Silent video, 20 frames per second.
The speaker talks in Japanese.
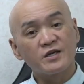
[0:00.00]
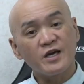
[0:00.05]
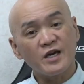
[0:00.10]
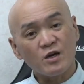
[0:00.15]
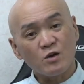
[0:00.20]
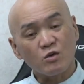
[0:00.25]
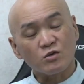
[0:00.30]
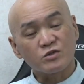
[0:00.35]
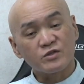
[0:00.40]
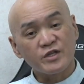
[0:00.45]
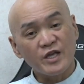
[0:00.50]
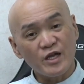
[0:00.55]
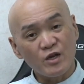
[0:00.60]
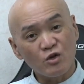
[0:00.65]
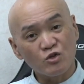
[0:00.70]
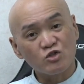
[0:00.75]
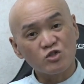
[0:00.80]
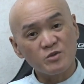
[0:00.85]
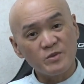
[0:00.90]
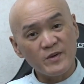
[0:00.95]
結構手
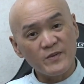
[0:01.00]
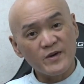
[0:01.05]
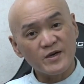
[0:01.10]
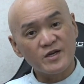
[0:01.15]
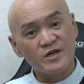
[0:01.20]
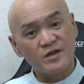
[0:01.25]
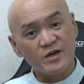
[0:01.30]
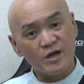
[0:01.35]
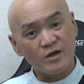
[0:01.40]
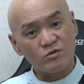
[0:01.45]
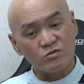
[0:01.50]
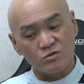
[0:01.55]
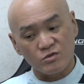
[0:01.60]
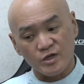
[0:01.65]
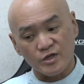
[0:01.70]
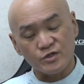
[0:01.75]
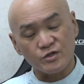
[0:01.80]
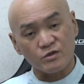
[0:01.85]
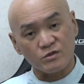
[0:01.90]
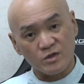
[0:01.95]
の爪は切れるん
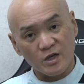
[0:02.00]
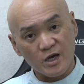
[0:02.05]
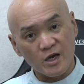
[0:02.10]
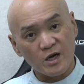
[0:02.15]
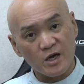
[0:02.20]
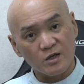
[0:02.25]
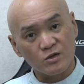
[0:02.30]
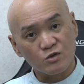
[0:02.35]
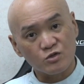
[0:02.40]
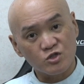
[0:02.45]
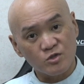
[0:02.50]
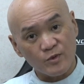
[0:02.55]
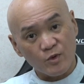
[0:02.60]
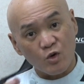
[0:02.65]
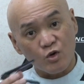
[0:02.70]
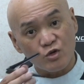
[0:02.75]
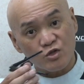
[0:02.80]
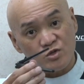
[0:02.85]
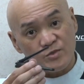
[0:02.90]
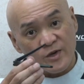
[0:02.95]
ですよねあの
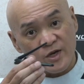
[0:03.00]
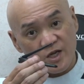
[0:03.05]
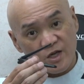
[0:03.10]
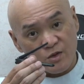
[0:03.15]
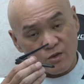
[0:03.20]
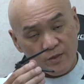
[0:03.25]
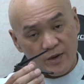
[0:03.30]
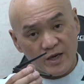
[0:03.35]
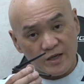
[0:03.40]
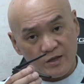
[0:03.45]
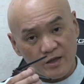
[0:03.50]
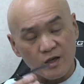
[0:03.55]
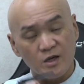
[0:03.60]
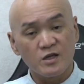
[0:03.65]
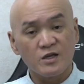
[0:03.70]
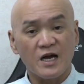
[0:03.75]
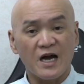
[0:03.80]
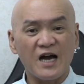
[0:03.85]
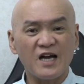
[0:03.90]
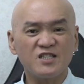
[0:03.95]
こういう爪切りの場合って
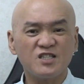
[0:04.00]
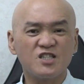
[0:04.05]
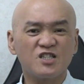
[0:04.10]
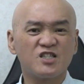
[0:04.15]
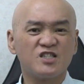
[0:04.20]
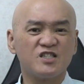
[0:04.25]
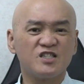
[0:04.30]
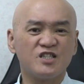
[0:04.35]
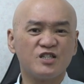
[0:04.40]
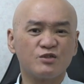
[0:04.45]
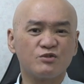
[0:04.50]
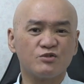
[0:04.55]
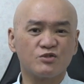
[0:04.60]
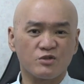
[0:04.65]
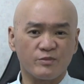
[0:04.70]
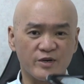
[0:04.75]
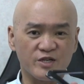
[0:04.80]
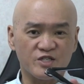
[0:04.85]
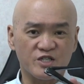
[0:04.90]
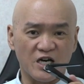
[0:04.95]
足切りにくいです
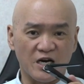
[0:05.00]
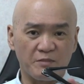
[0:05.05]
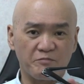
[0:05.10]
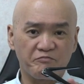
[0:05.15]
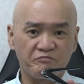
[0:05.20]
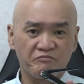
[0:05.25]
よめっちゃ